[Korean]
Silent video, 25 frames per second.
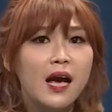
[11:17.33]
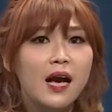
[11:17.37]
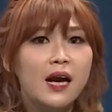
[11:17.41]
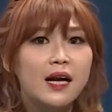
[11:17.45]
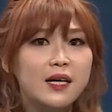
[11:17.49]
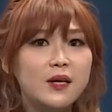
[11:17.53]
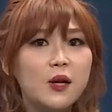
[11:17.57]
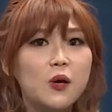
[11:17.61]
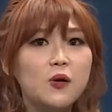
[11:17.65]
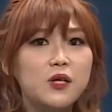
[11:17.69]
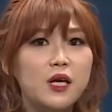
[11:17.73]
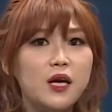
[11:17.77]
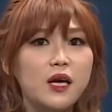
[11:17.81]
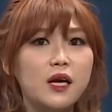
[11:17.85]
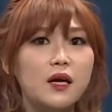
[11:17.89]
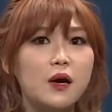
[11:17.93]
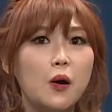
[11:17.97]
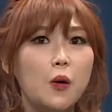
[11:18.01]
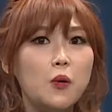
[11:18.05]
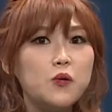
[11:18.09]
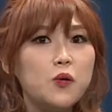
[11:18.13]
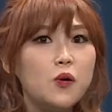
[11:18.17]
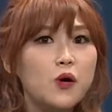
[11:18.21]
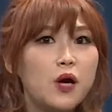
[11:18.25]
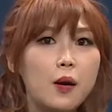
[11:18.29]
그러니
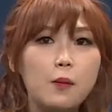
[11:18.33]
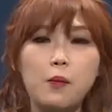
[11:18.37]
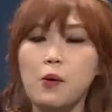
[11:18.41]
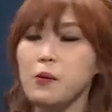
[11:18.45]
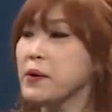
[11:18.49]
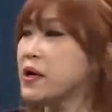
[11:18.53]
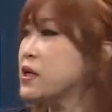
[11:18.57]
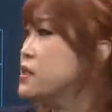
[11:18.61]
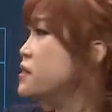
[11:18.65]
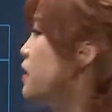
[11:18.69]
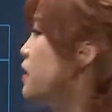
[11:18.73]
어떻게 보면